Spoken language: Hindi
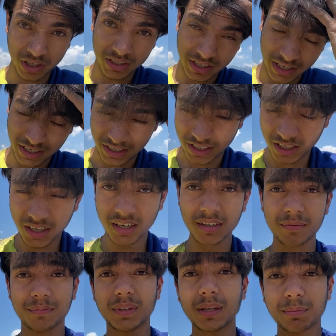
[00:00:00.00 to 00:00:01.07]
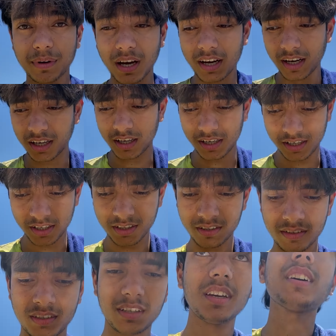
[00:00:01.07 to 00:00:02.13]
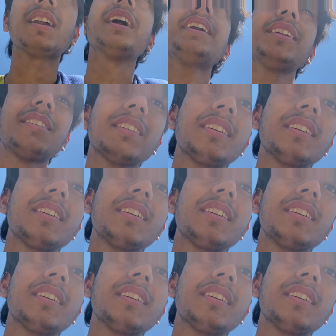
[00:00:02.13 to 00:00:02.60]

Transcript: चलते हैं घर मतलब खाना खाने राइट